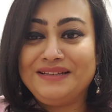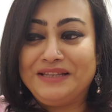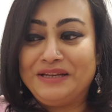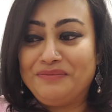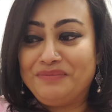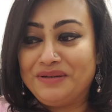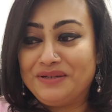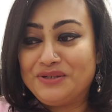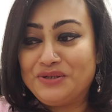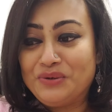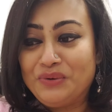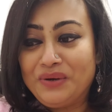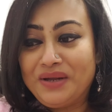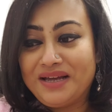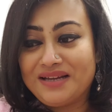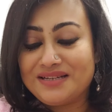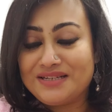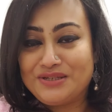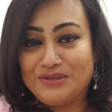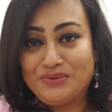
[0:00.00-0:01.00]
দেখবেন সরে
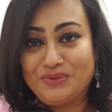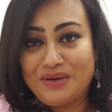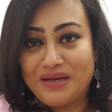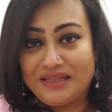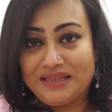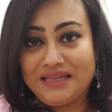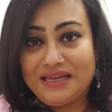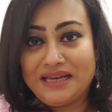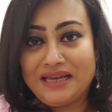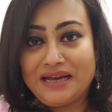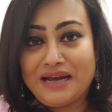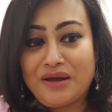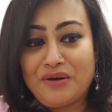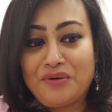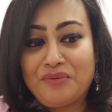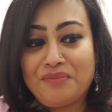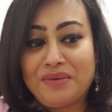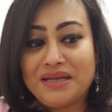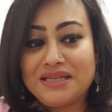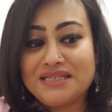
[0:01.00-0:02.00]
আসছে ওখান থেকে
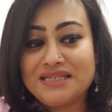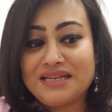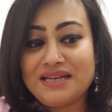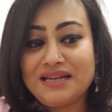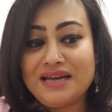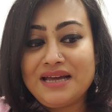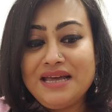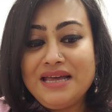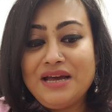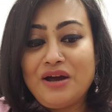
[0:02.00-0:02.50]
কারণ বাচ্চারা